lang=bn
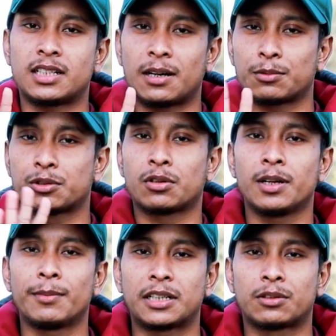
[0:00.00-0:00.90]
চার
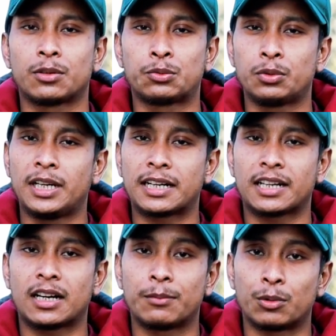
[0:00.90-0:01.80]
বছরে মাত্র দুই লাখ
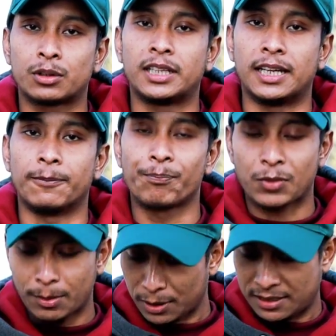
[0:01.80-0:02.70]
টাকার মধ্যে
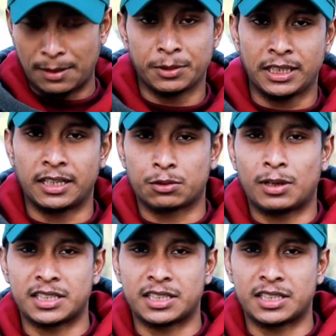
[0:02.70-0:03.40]
বা সামথিং একটু